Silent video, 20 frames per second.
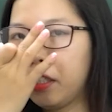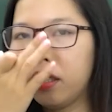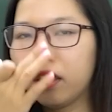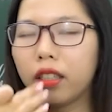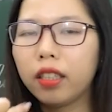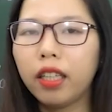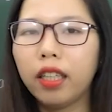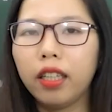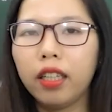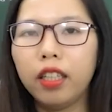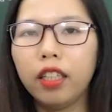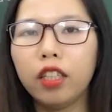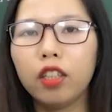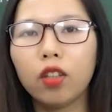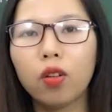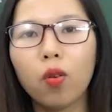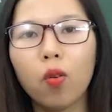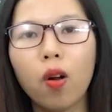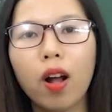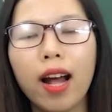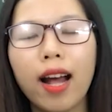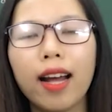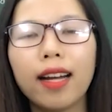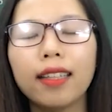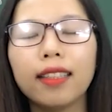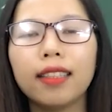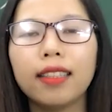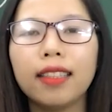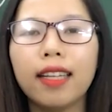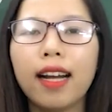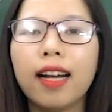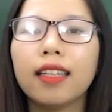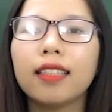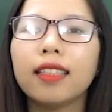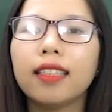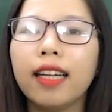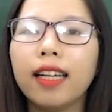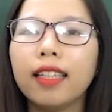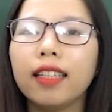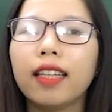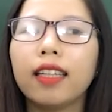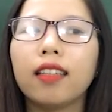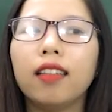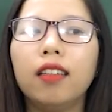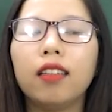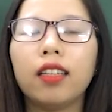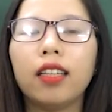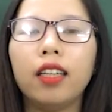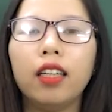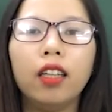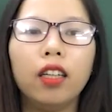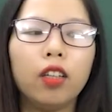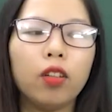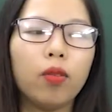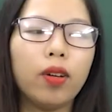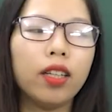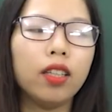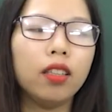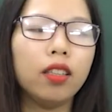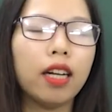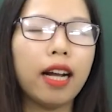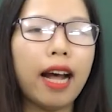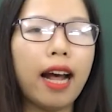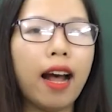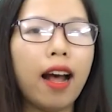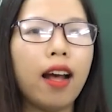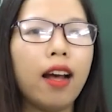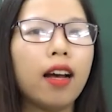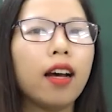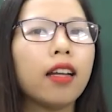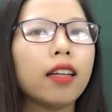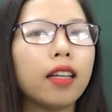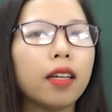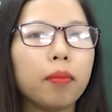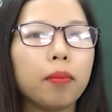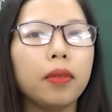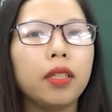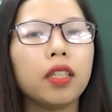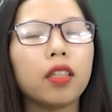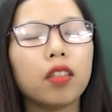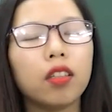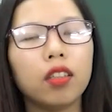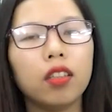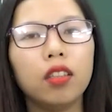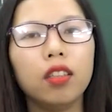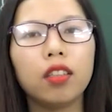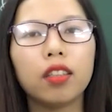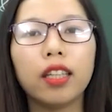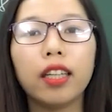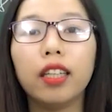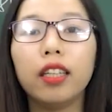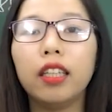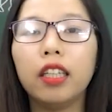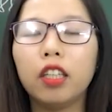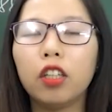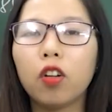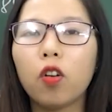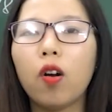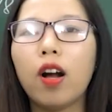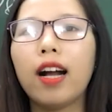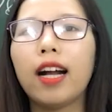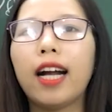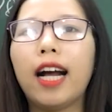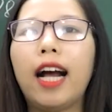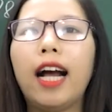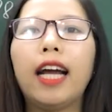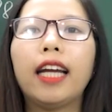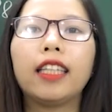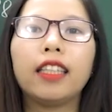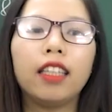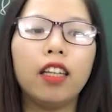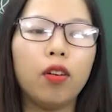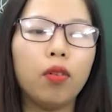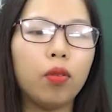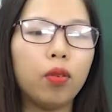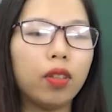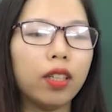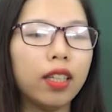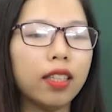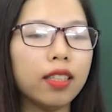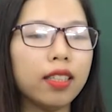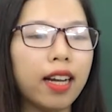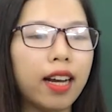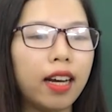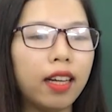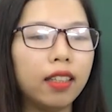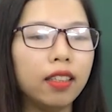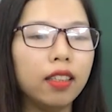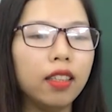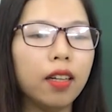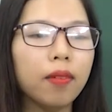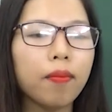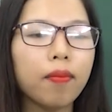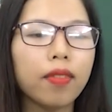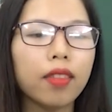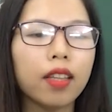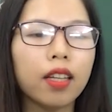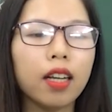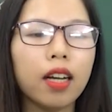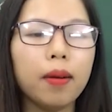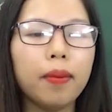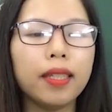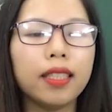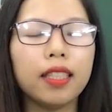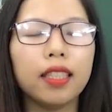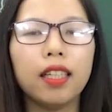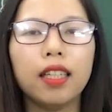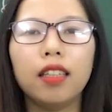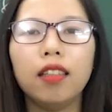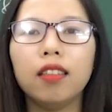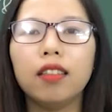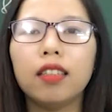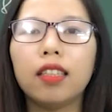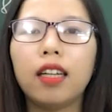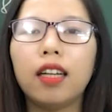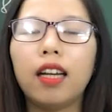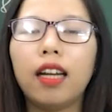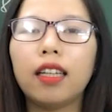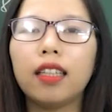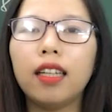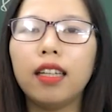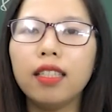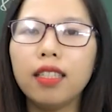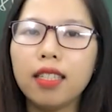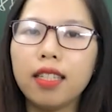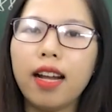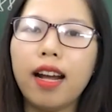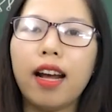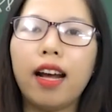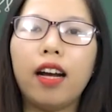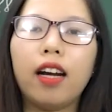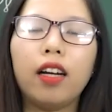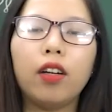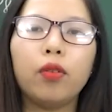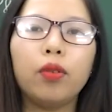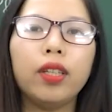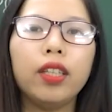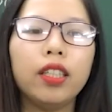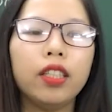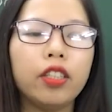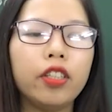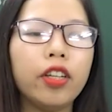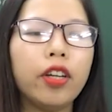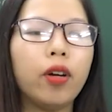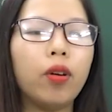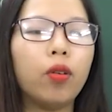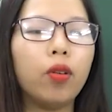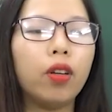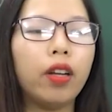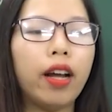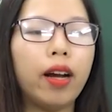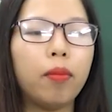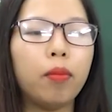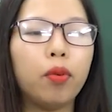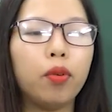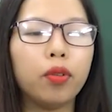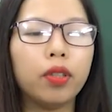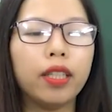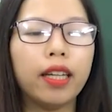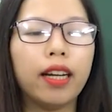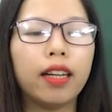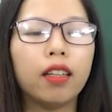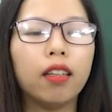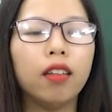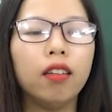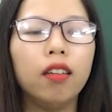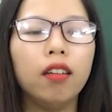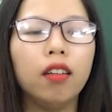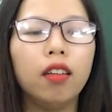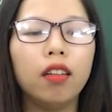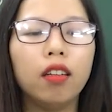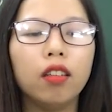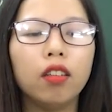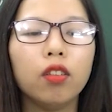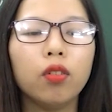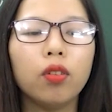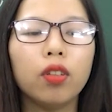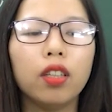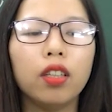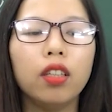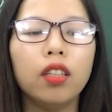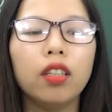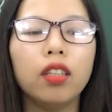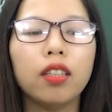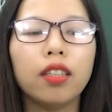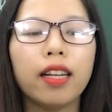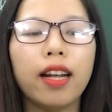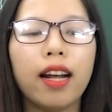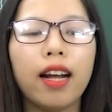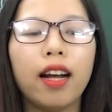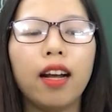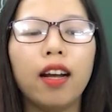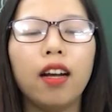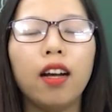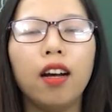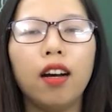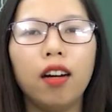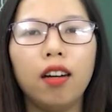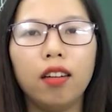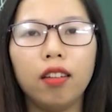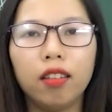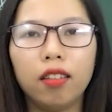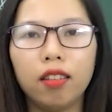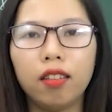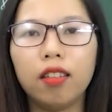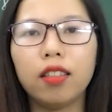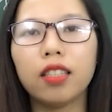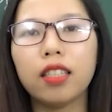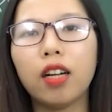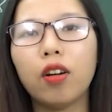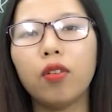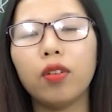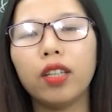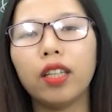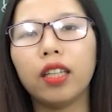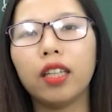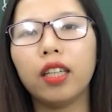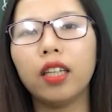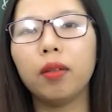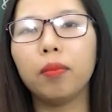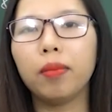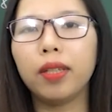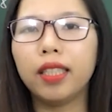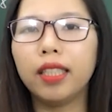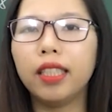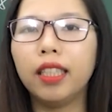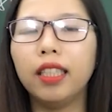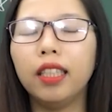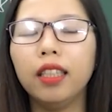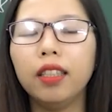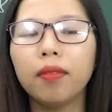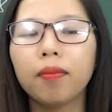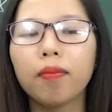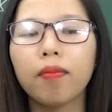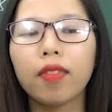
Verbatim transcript: được thể hiện qua trang sách này, được thể hiện qua thơ ca, đặc biệt còn được thể hiện qua cả hành động của tác giả nữa. Các bạn sẽ thấy được rằng là tác giả Nguyễn Đình Chiểu là một nhà thơ lớn của đất nước ta ở nửa sau thế kỷ 19.